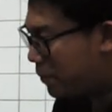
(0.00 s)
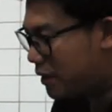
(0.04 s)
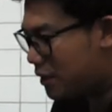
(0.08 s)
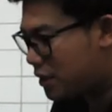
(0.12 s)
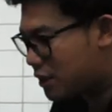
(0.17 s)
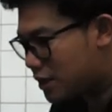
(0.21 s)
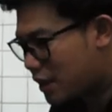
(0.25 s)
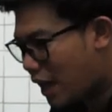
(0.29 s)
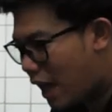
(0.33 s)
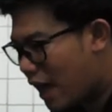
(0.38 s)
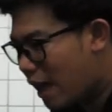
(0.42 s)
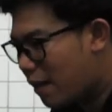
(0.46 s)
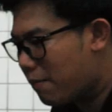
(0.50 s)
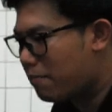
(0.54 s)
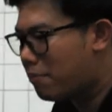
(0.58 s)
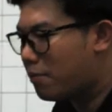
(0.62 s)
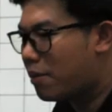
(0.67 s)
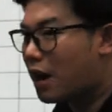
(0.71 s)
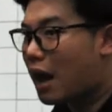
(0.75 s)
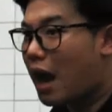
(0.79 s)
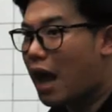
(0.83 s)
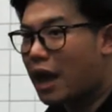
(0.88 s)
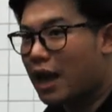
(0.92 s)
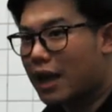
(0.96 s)
bisa
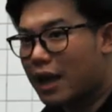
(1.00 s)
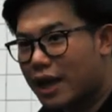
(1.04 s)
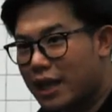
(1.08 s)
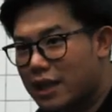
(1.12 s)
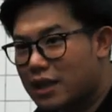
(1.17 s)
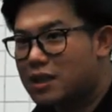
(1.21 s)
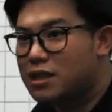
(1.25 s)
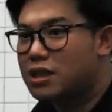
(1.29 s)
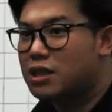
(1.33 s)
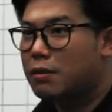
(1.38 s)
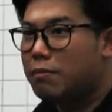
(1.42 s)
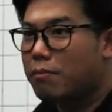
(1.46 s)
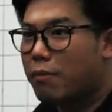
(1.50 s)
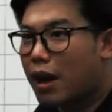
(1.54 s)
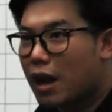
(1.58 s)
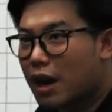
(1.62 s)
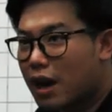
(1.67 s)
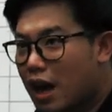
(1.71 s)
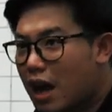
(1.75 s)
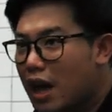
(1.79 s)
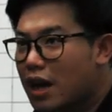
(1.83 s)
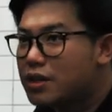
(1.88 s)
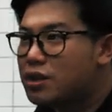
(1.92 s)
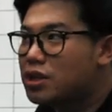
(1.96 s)
merakit si
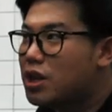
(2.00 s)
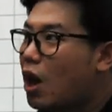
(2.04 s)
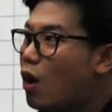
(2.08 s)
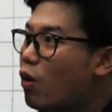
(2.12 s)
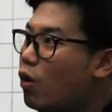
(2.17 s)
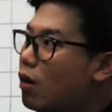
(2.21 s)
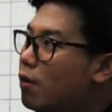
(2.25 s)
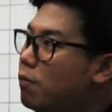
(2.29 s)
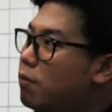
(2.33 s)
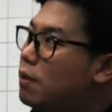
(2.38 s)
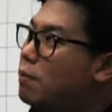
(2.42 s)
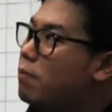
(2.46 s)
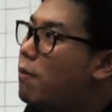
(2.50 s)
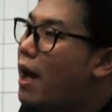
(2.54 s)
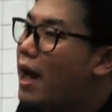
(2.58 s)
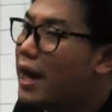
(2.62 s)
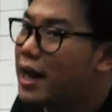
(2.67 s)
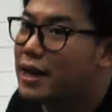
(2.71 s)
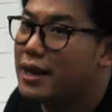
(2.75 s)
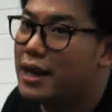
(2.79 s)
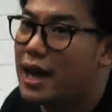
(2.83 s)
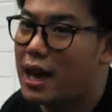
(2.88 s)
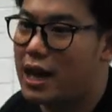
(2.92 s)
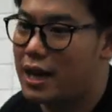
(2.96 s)
merah jauh lebih baik
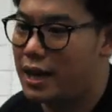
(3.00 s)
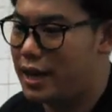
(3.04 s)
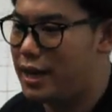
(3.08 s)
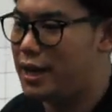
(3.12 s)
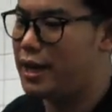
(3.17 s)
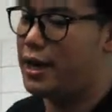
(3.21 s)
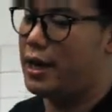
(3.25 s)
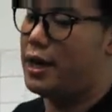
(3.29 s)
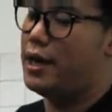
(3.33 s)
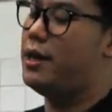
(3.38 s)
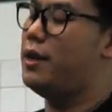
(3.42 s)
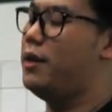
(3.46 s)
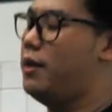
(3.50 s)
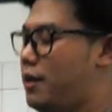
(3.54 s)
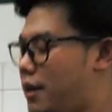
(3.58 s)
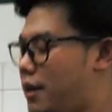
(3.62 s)
dari ini.